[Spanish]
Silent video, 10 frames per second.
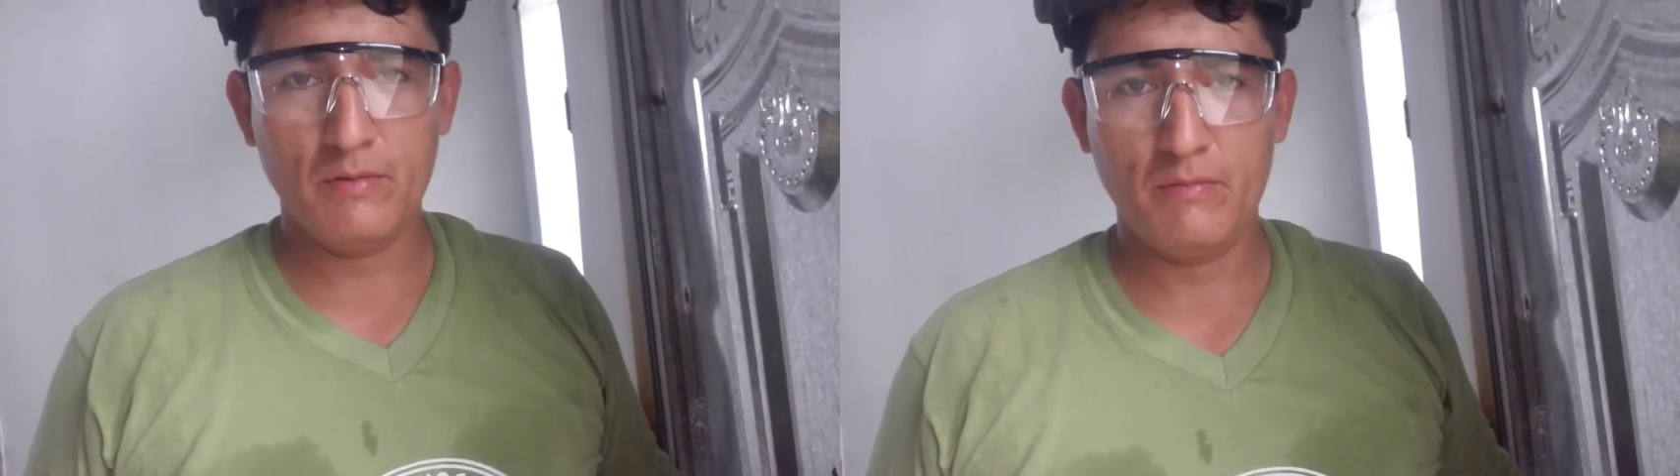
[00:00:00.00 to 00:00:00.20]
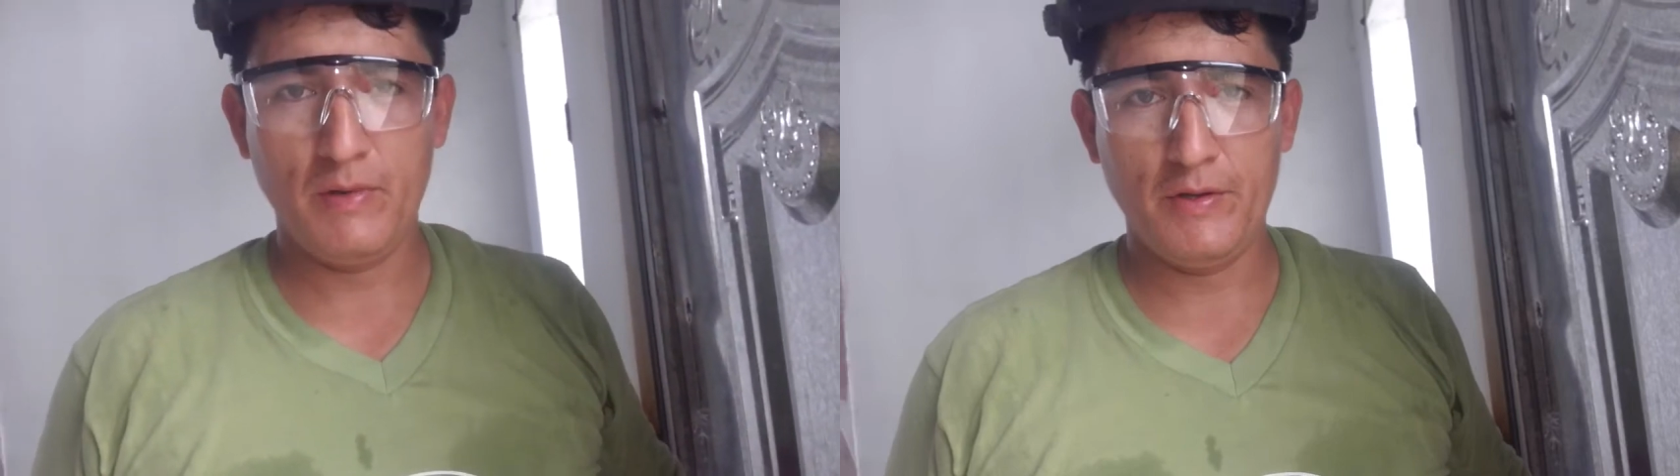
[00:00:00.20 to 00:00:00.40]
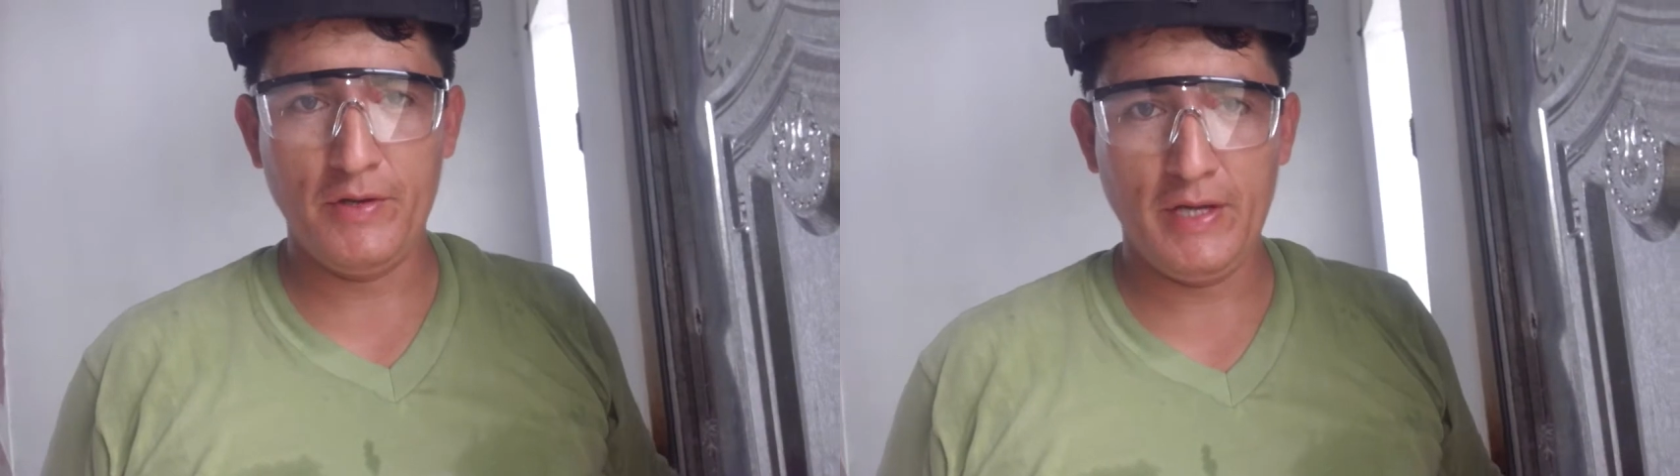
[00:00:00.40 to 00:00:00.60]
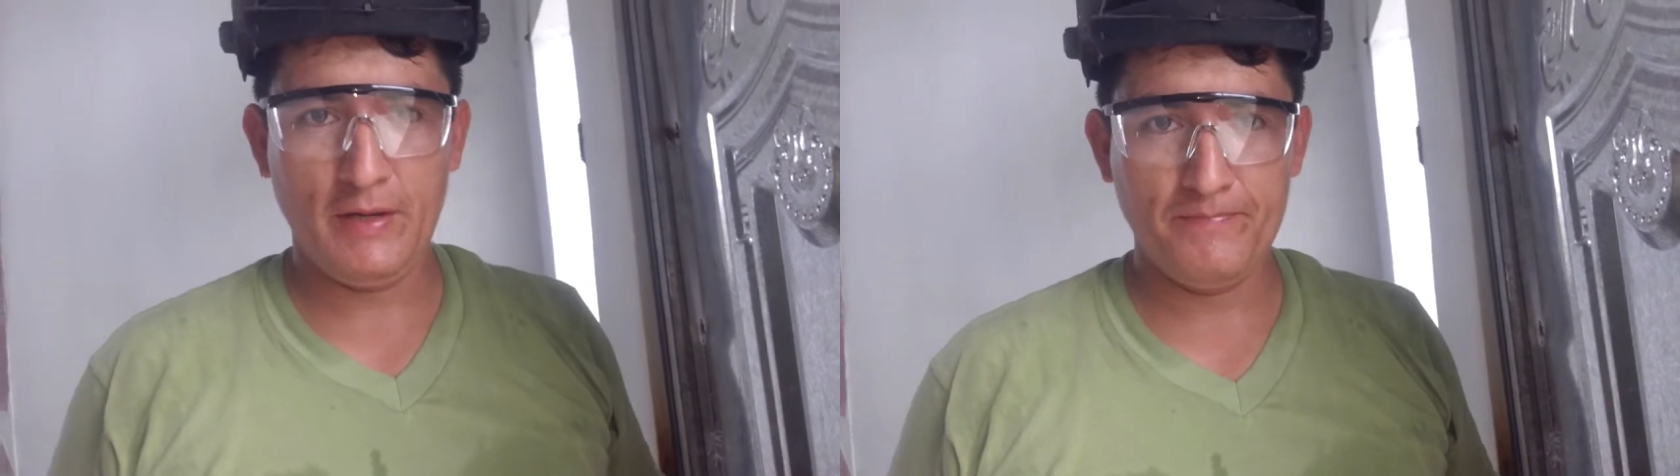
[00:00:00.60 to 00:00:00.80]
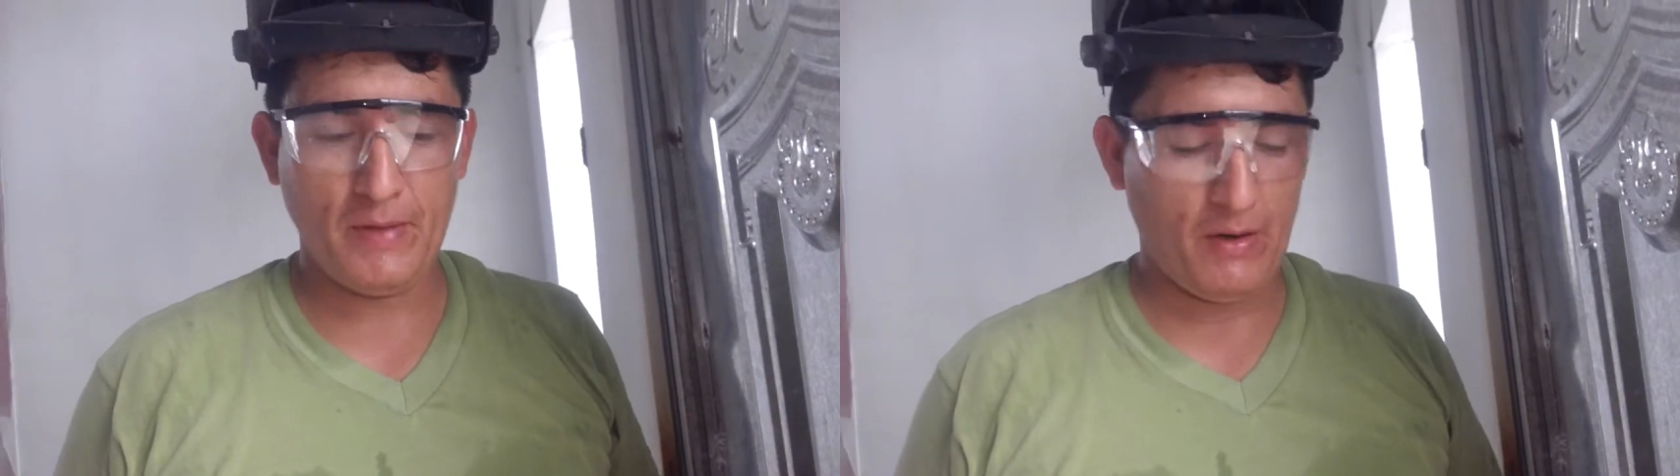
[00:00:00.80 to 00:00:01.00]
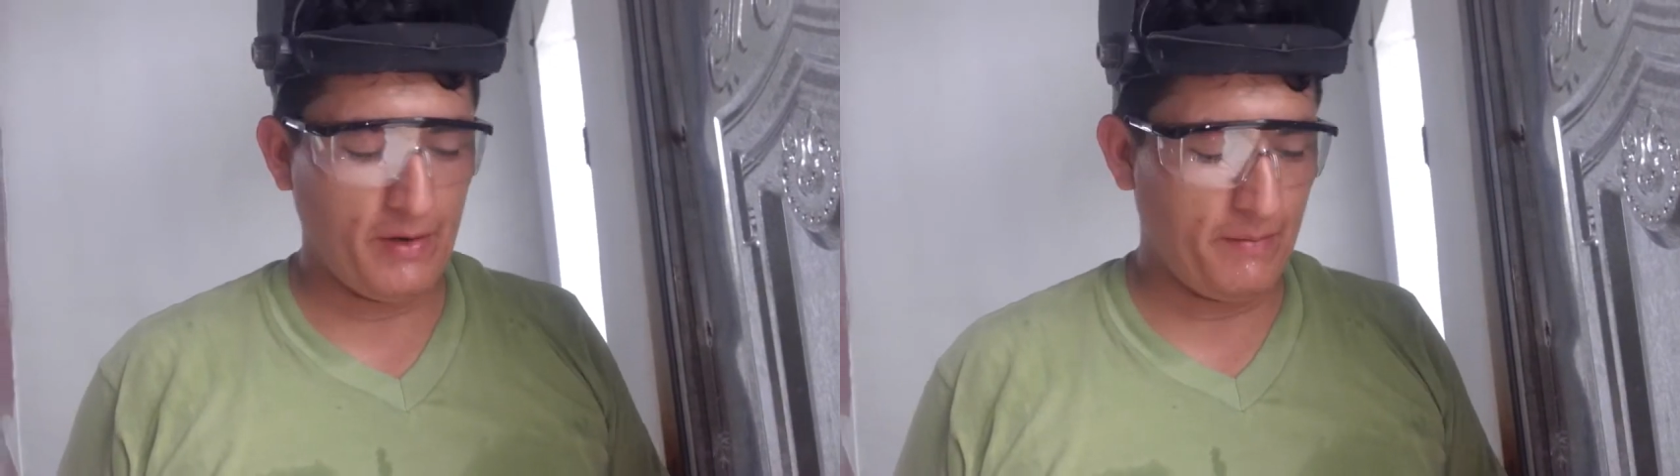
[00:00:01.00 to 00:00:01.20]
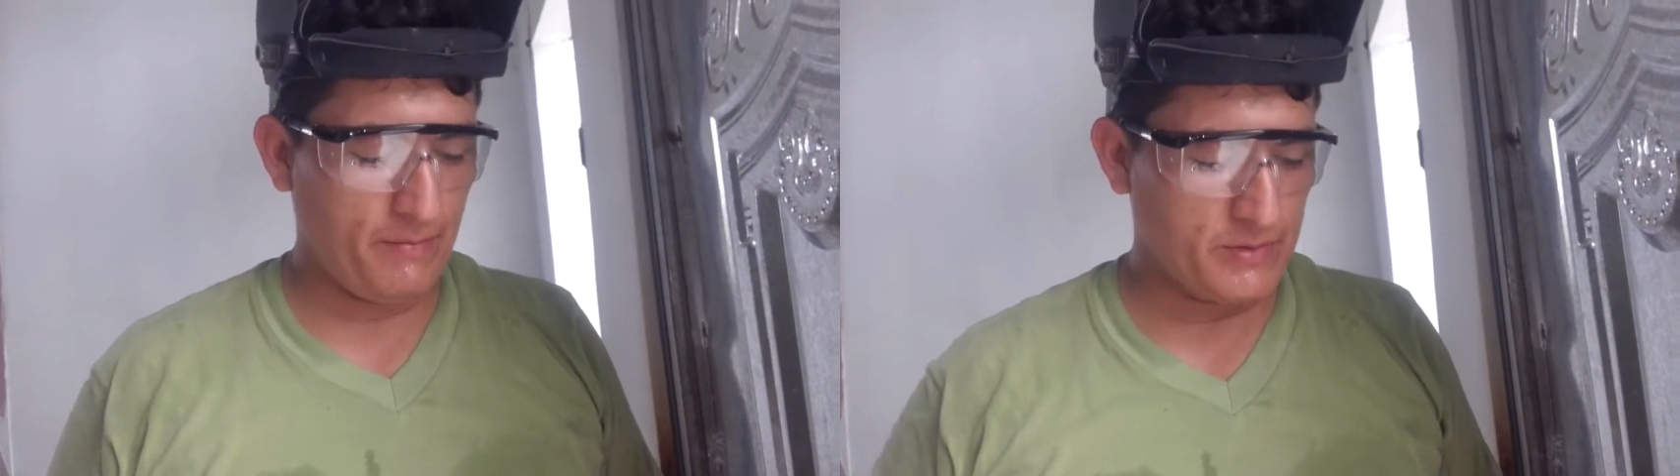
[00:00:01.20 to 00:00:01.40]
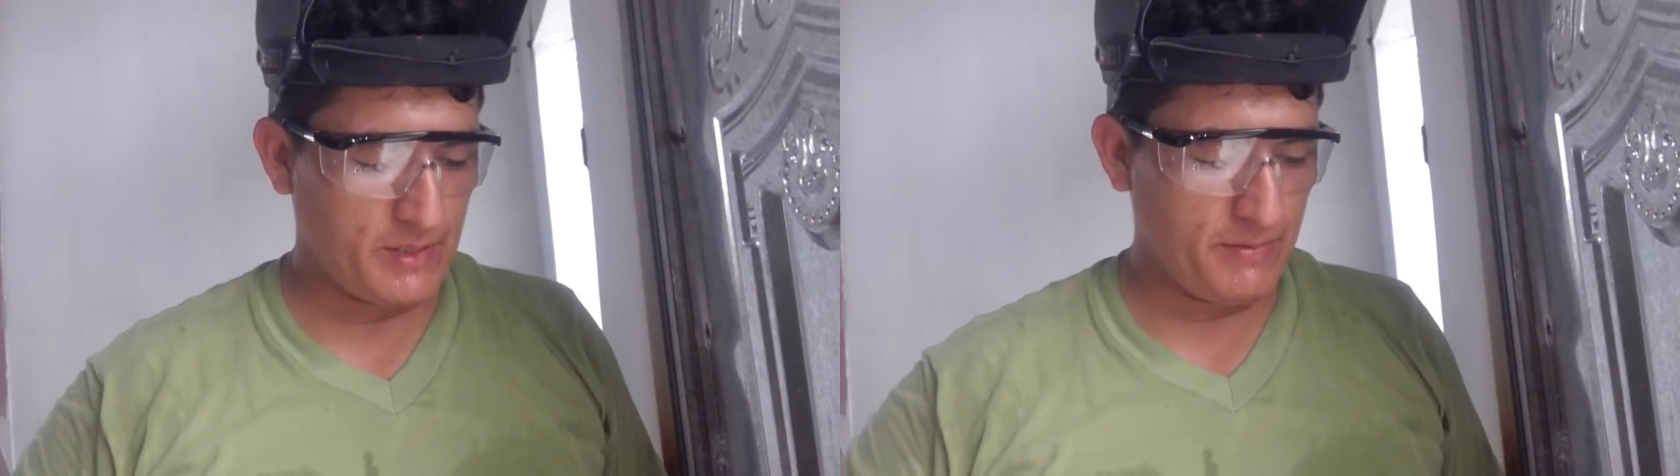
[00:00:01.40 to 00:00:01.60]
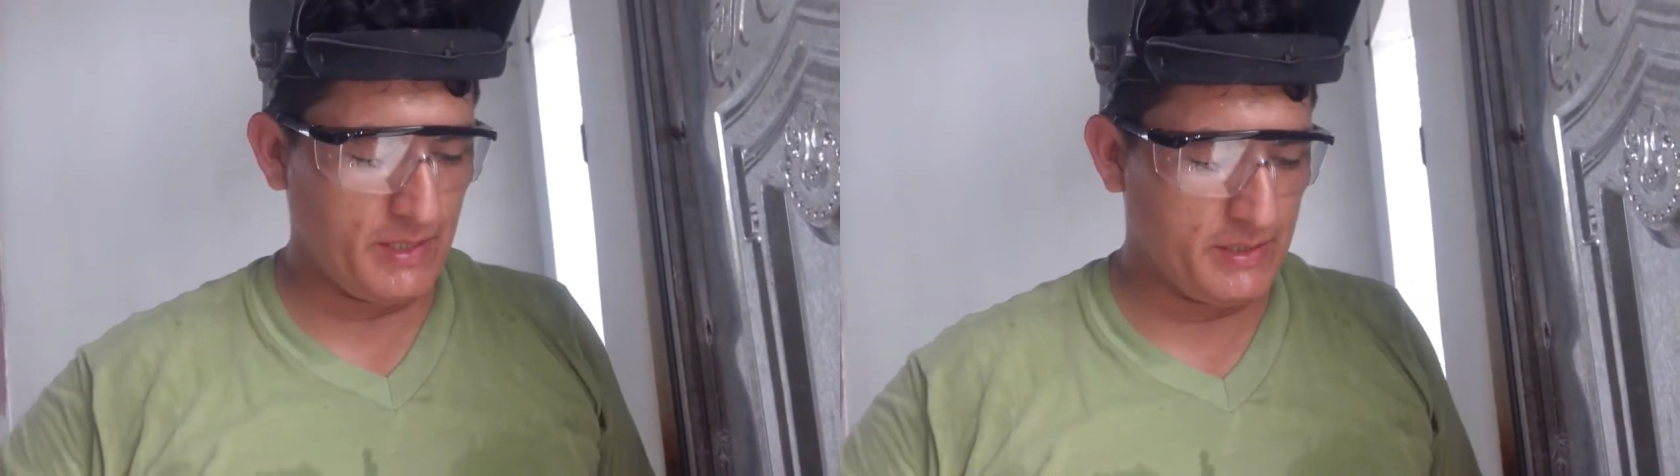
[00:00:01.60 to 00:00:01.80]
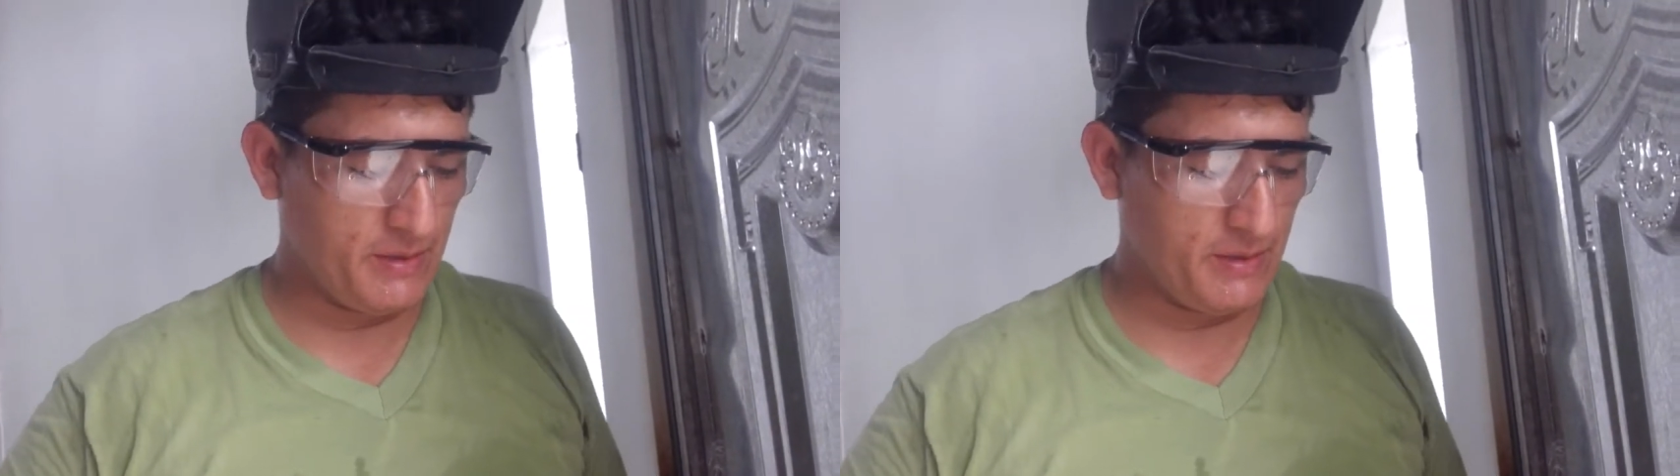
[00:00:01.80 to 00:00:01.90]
mayoría. Ahora vamos a ver el